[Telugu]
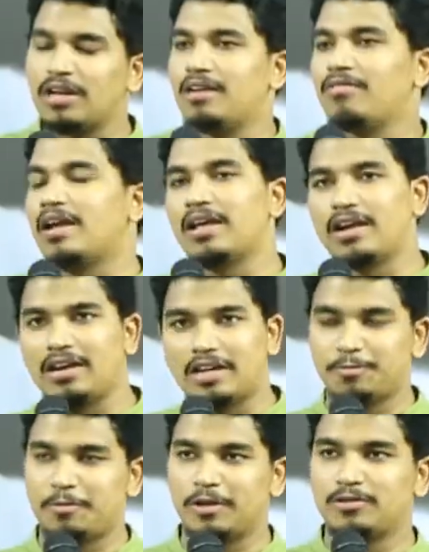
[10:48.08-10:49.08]
నేను వెళ్ళాలని
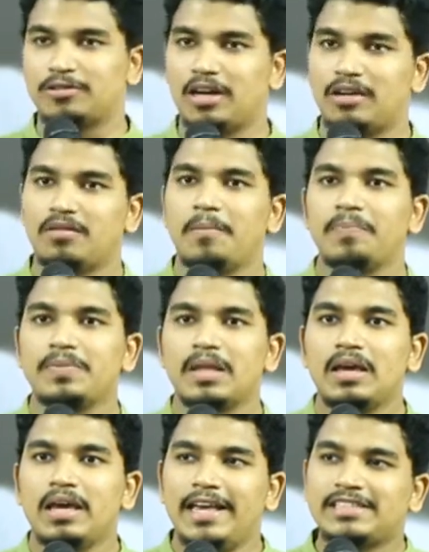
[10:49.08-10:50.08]
ఆశపడుతున్నాను
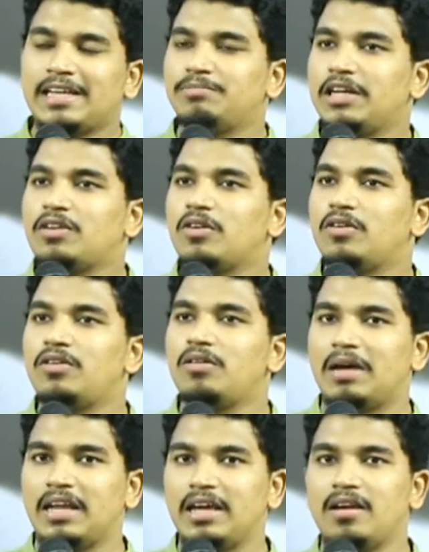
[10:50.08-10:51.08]
ఈ సబ్జెక్ట్లో
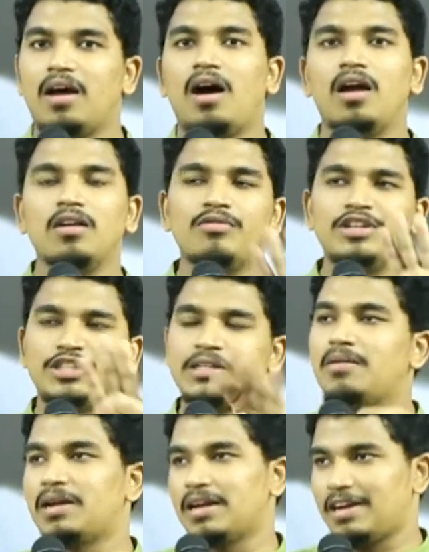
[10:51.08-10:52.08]
మనకి నాలుగు
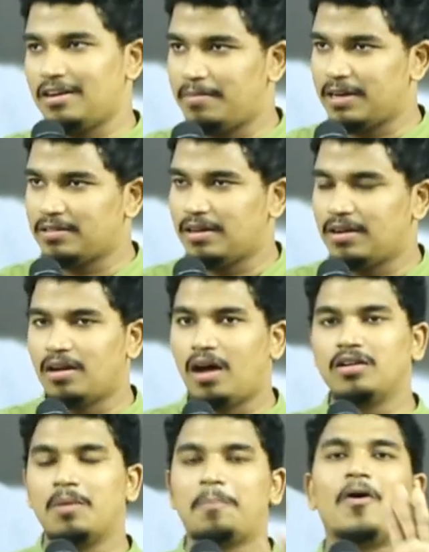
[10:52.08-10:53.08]
విషయాలు మనకు కనబడతాయి
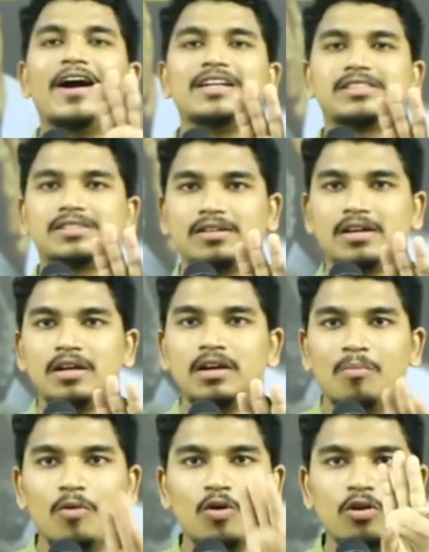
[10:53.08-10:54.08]
నాలుగు పాయింట్స్
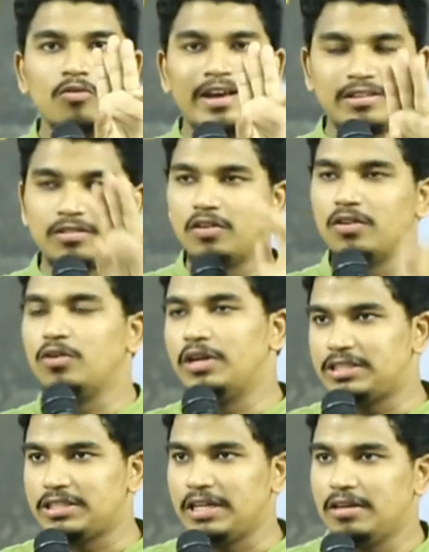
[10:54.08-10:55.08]
ముగ్గురు వ్యక్తులను
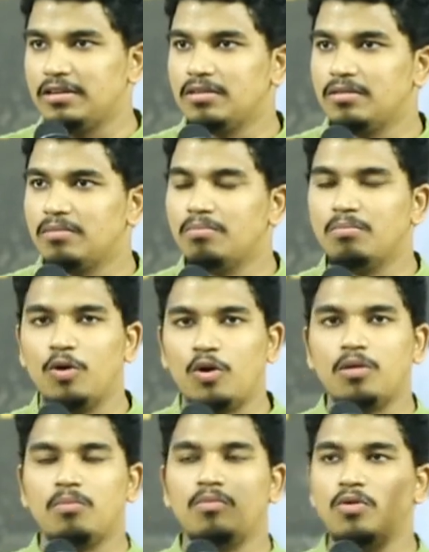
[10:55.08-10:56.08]
గురించి
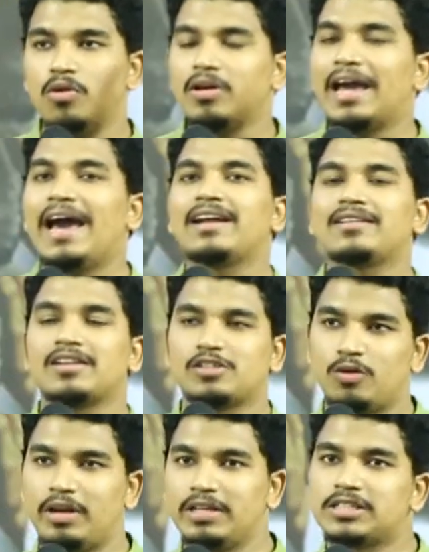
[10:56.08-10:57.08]
ముగ్గురు మూడు
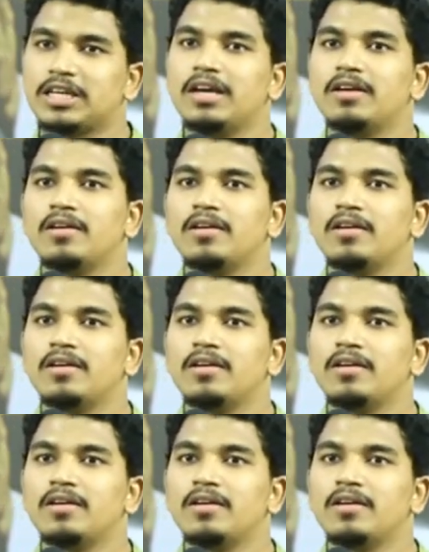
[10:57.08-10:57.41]
క్యారెక్టర్స్ గురించి